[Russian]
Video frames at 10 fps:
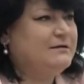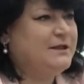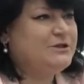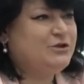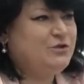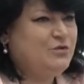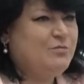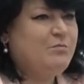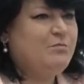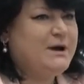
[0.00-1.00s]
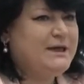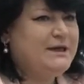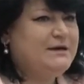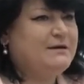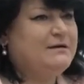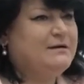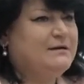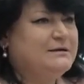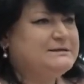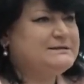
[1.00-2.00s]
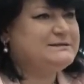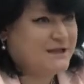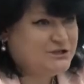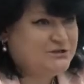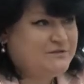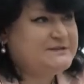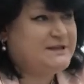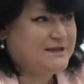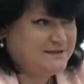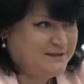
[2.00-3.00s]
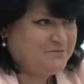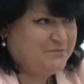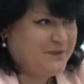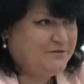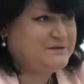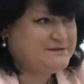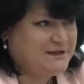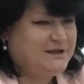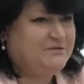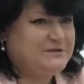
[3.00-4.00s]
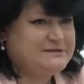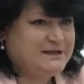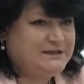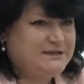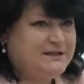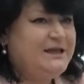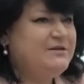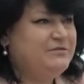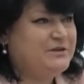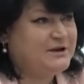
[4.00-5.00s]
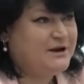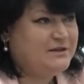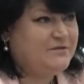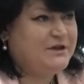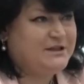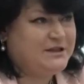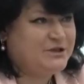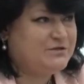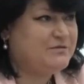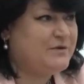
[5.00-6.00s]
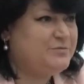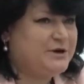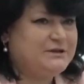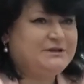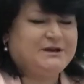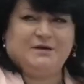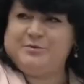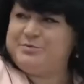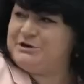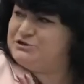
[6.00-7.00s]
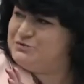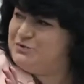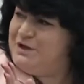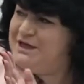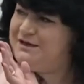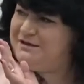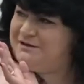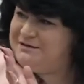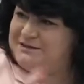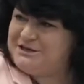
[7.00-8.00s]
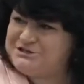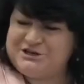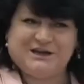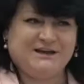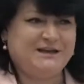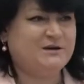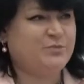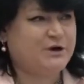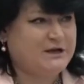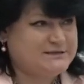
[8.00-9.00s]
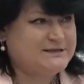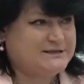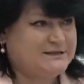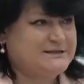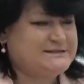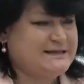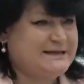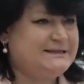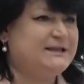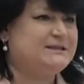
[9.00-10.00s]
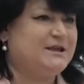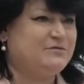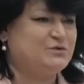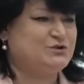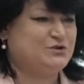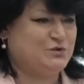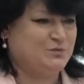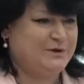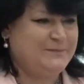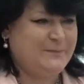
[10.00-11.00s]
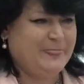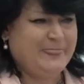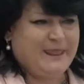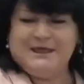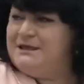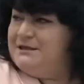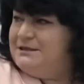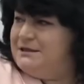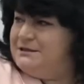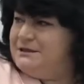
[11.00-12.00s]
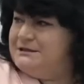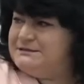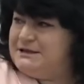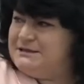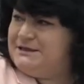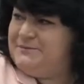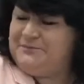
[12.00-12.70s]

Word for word: начнем мы с нашего сайта официального сайта Федерального экологического оператора. Я попрошу э, наших коллег показать этот сайт для того, чтобы... Нет, сайт